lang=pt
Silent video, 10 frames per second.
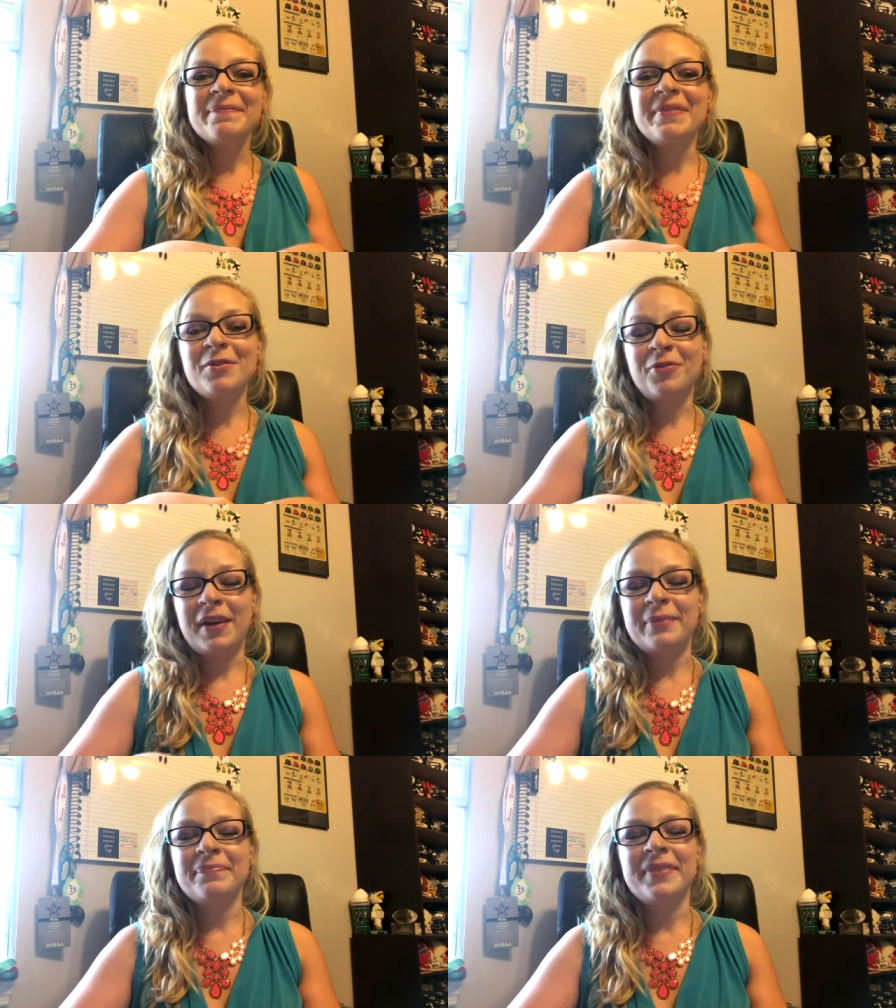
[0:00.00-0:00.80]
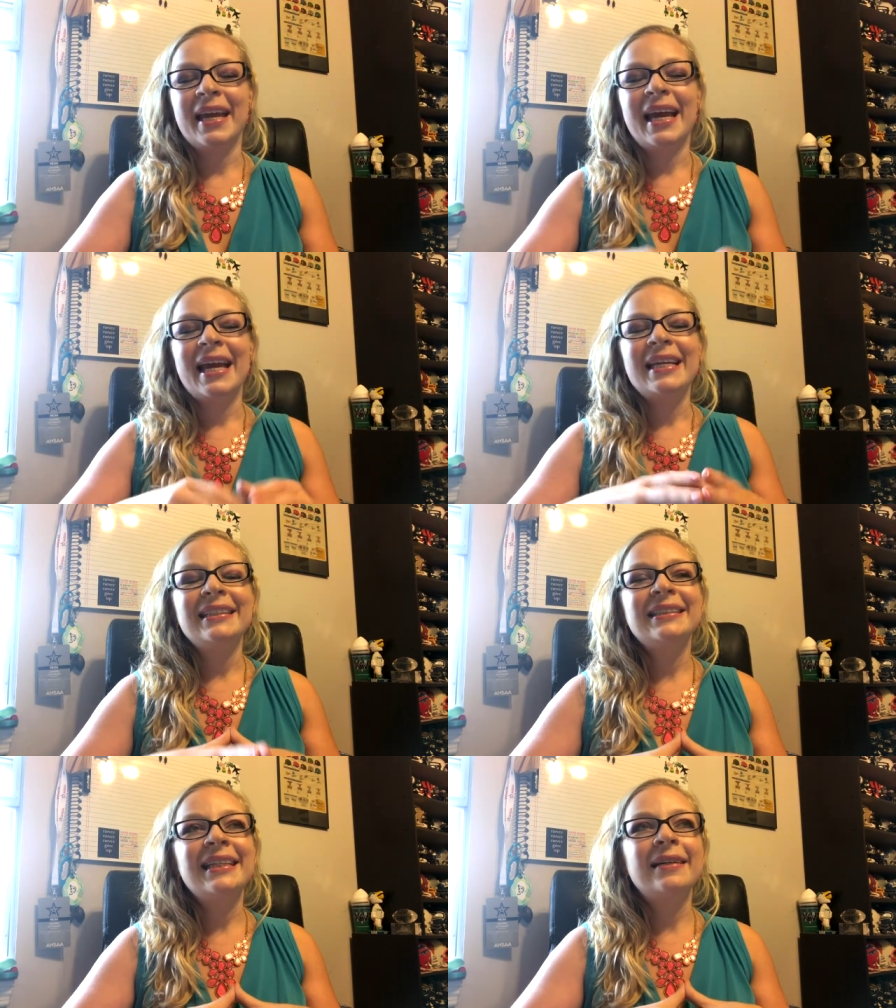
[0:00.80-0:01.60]
Enfim.
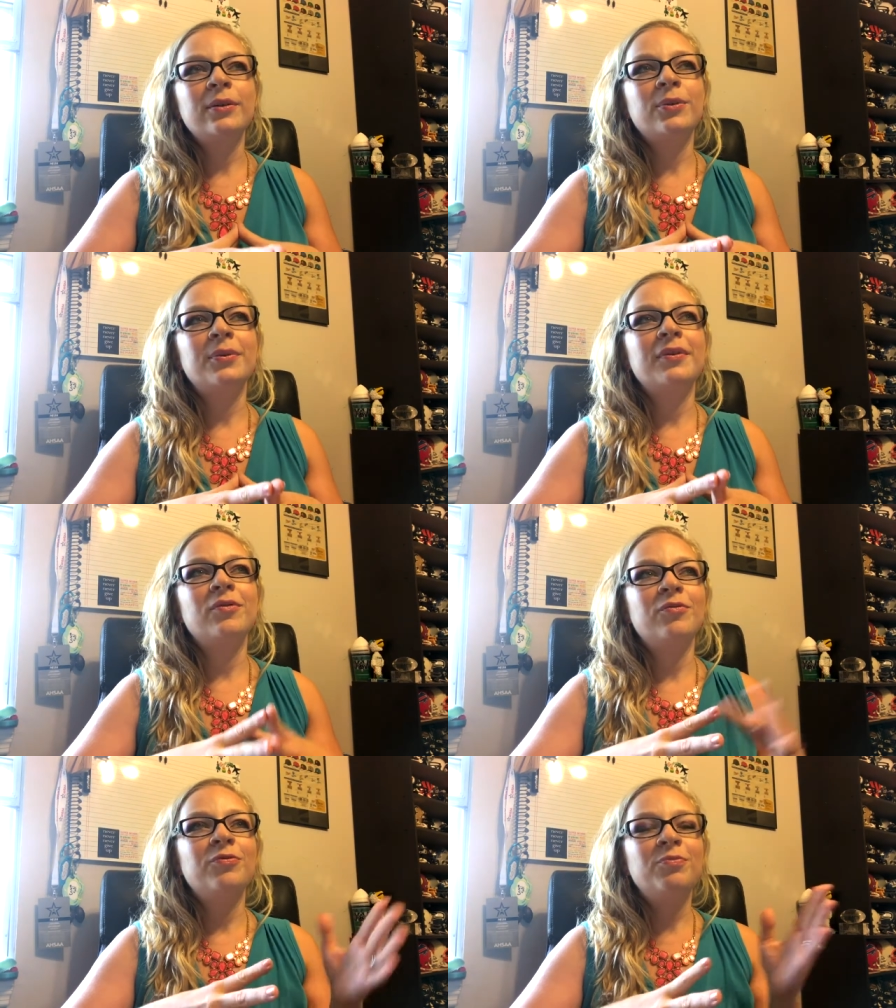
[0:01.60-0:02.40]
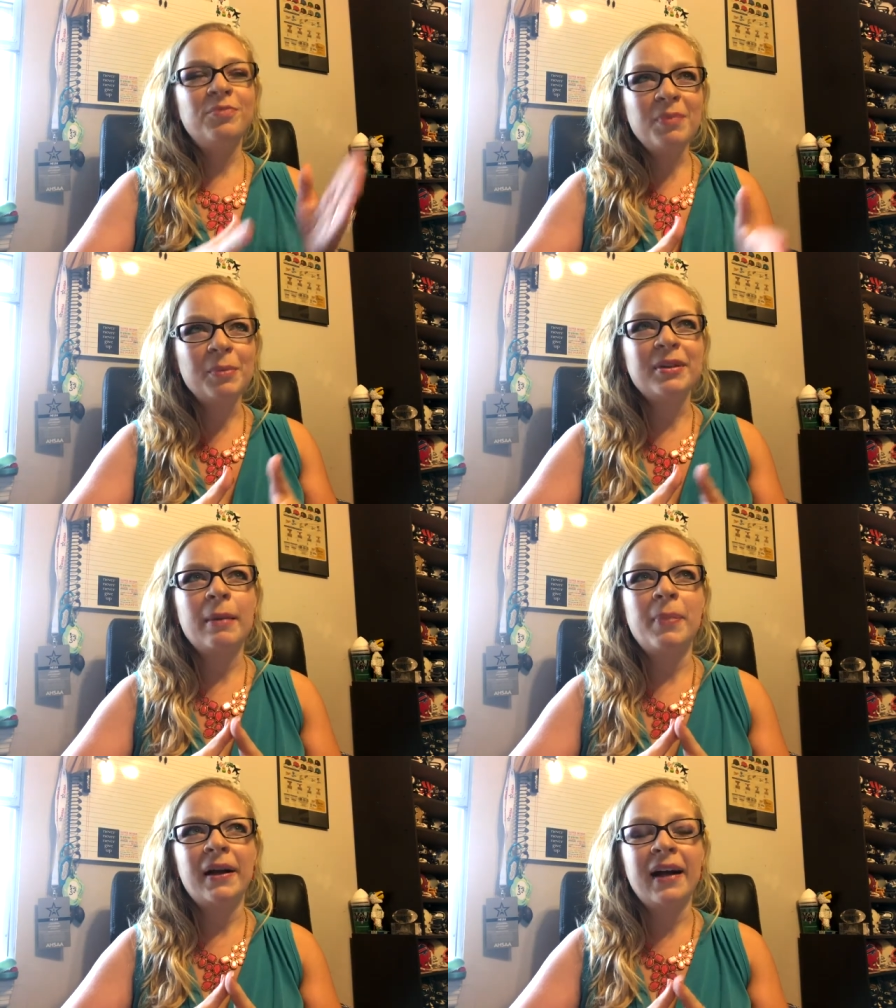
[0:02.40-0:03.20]
Então, me
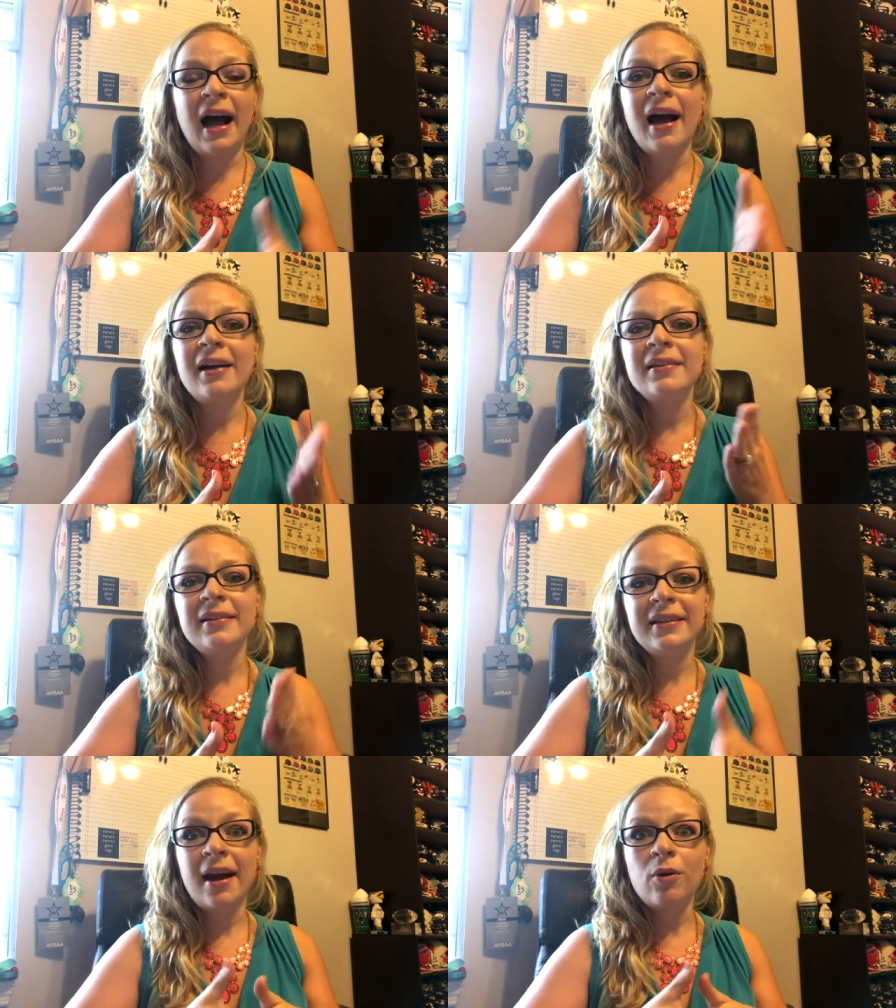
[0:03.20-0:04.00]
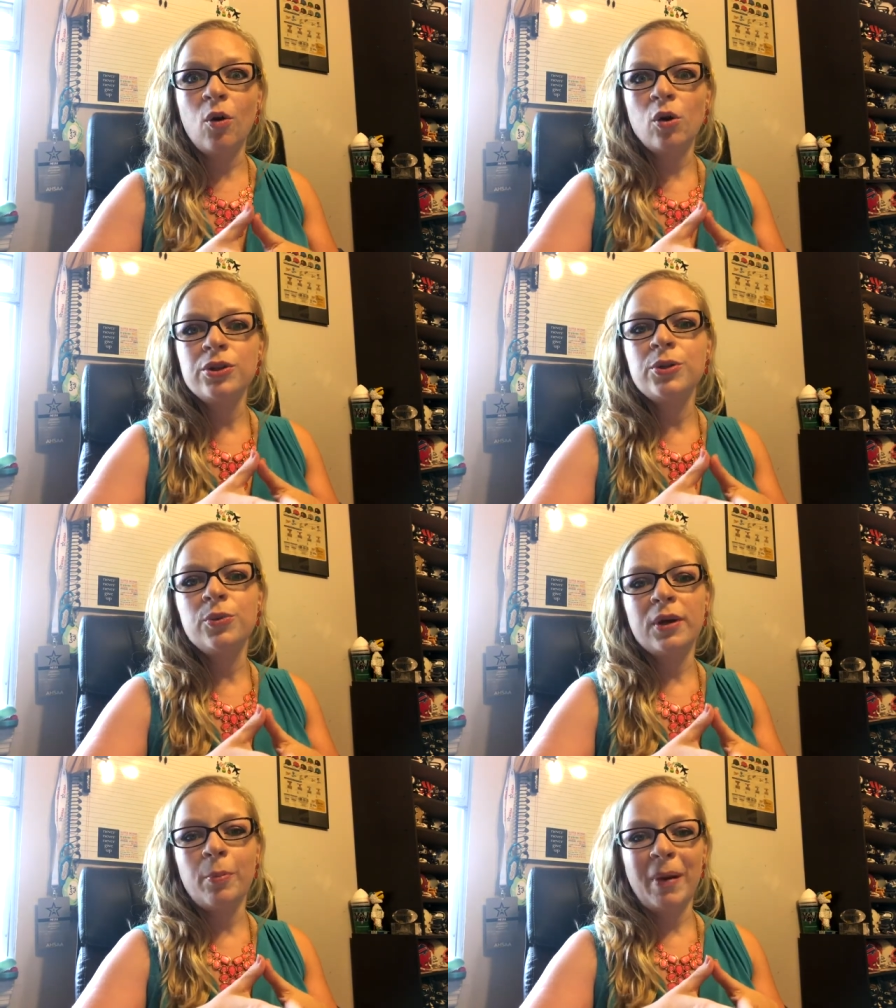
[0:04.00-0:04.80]
mudei pra cá em agosto
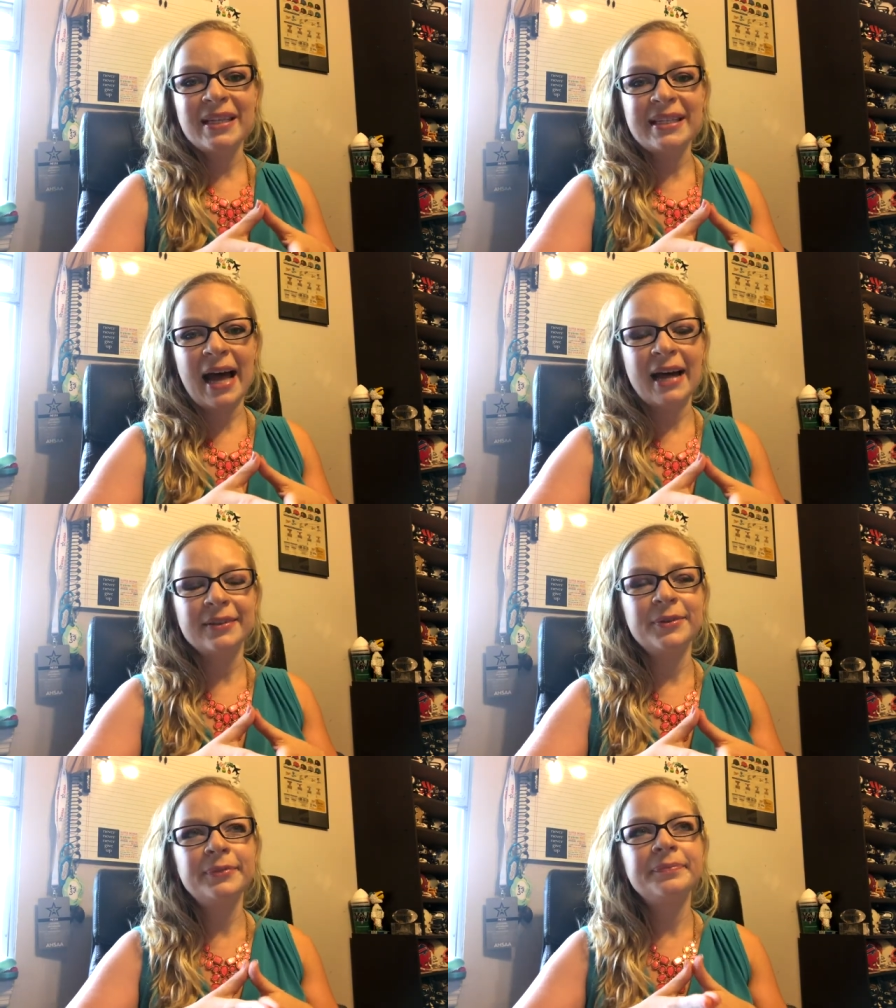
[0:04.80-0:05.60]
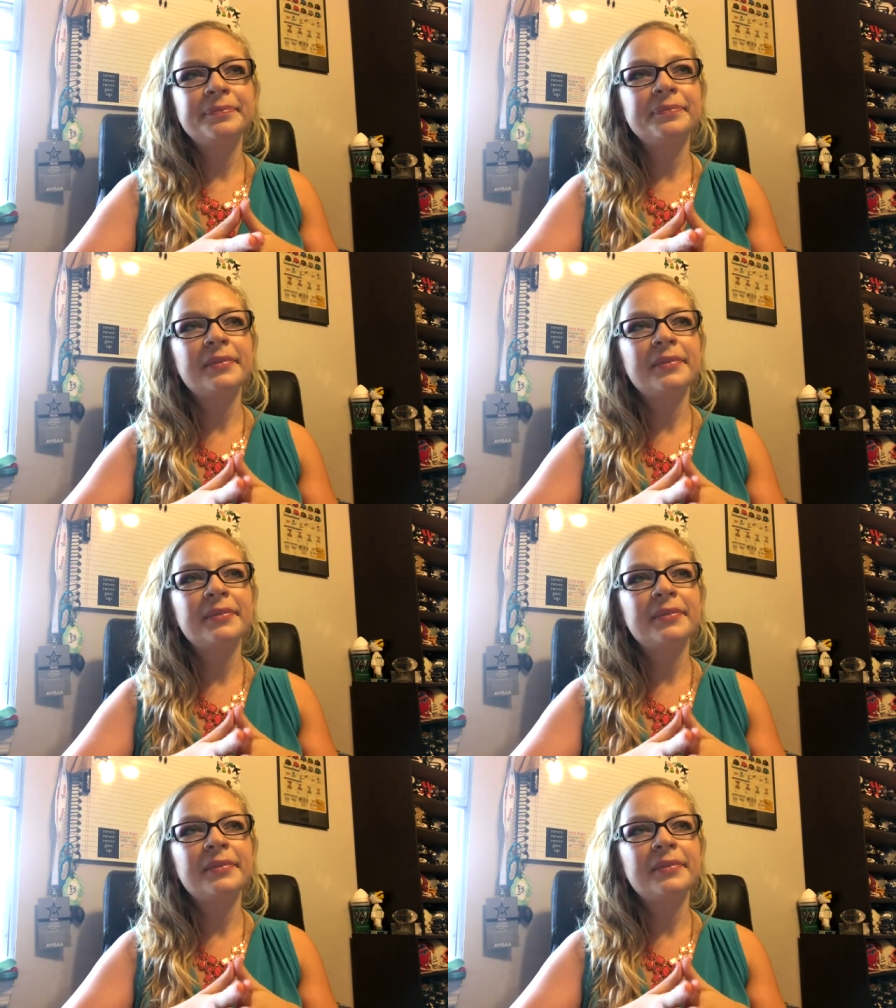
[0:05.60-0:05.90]
do ano passado.